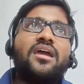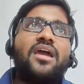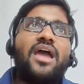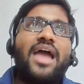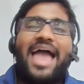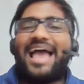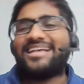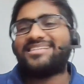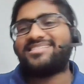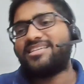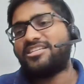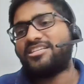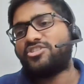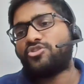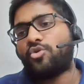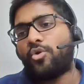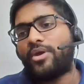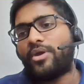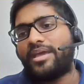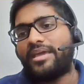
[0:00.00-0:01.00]
एज सच
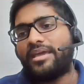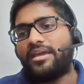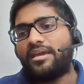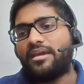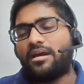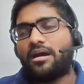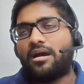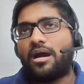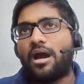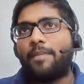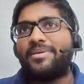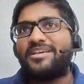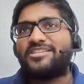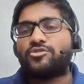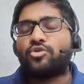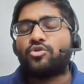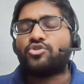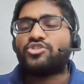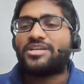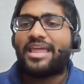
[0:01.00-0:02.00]
कोई अभी
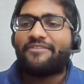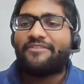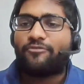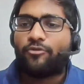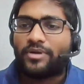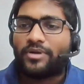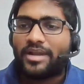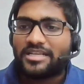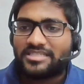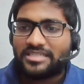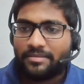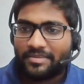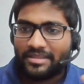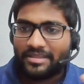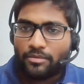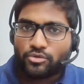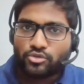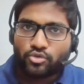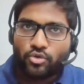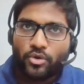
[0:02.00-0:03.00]
सोशल लाइफ होना चाहिए
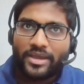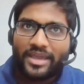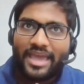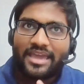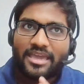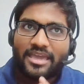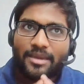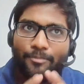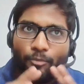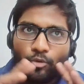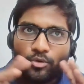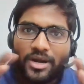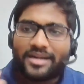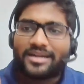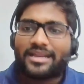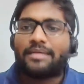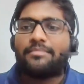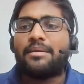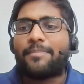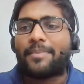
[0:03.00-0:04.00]
मतलब उसको क्या है कि पूरा
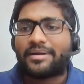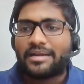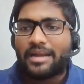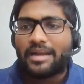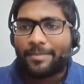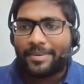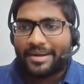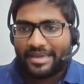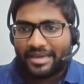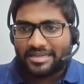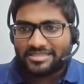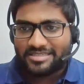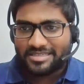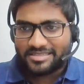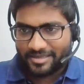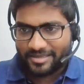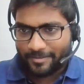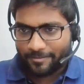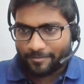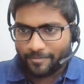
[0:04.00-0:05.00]
टाइम ही पढ़ना पड़ेगा अच्छे
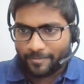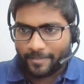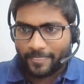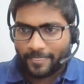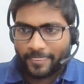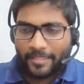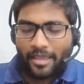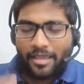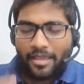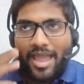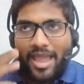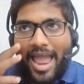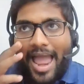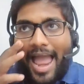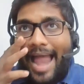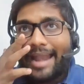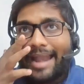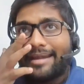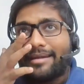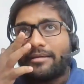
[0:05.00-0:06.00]
से
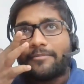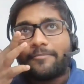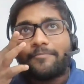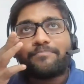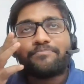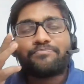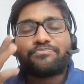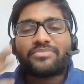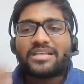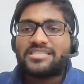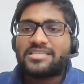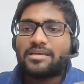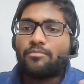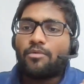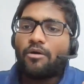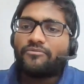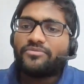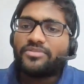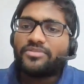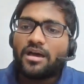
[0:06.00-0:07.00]
एंड सम
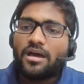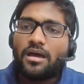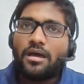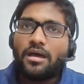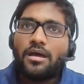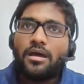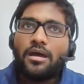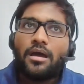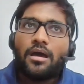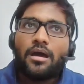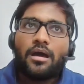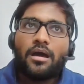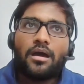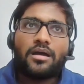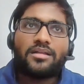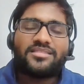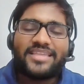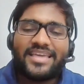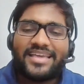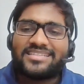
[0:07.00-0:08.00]
ऑफ
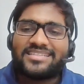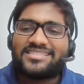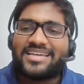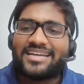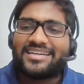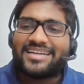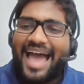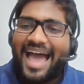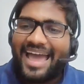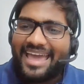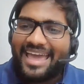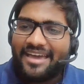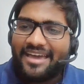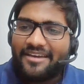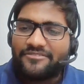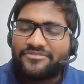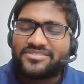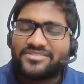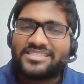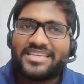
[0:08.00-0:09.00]
द थिंग्स दैट आई
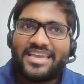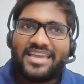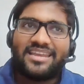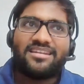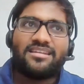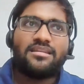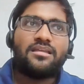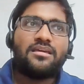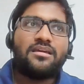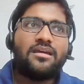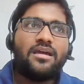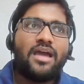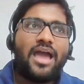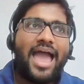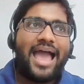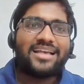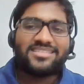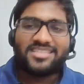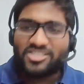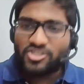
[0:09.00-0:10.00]
हैव सीन
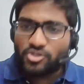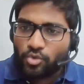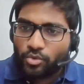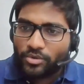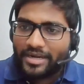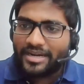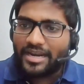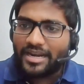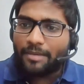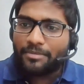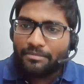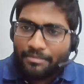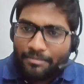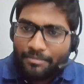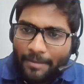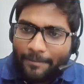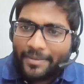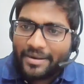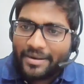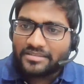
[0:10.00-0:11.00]
एज अ स्टूडेंट अभी भी
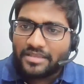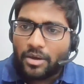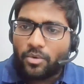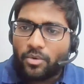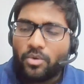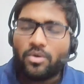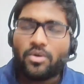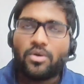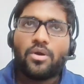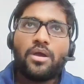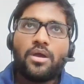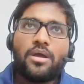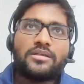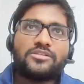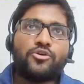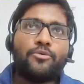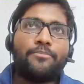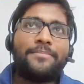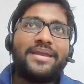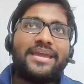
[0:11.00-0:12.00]
मैं पढ़ता हूँ
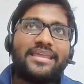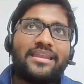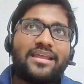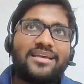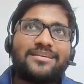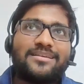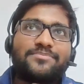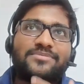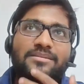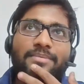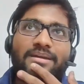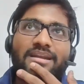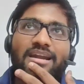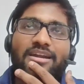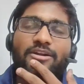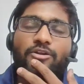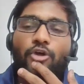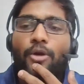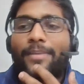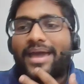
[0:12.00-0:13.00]
सो so, मेरा सबसे बड़ा
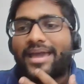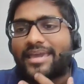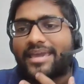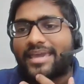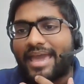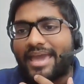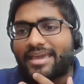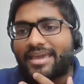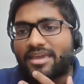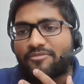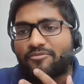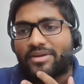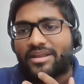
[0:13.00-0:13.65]
ड्रॉबैक क्या है कि फॉर